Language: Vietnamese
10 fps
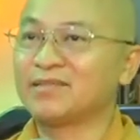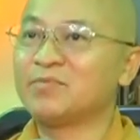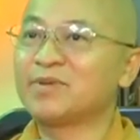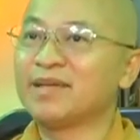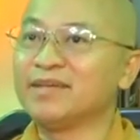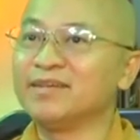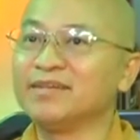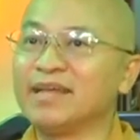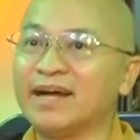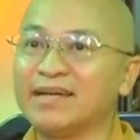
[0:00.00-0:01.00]
trong khi
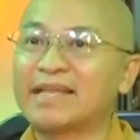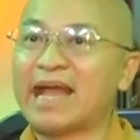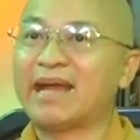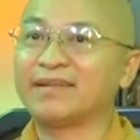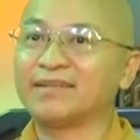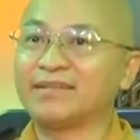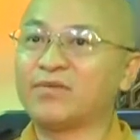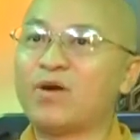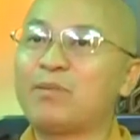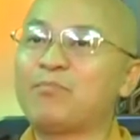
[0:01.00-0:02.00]
người vợ ở nhà đó
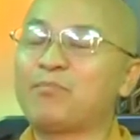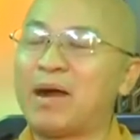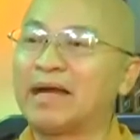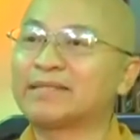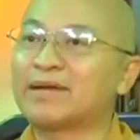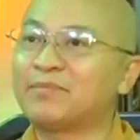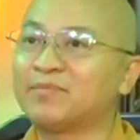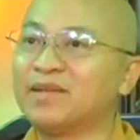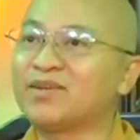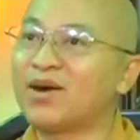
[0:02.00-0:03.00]
thì quá bận
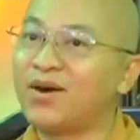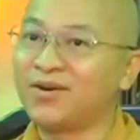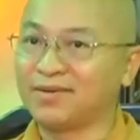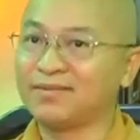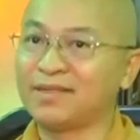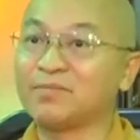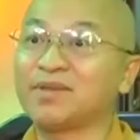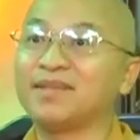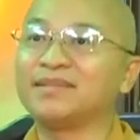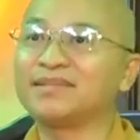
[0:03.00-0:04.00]
tâm đến con thậm
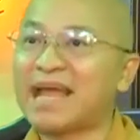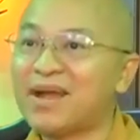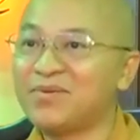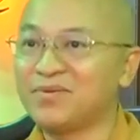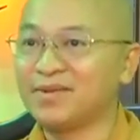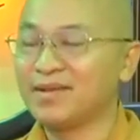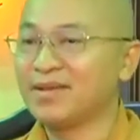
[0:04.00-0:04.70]
chí đến cháu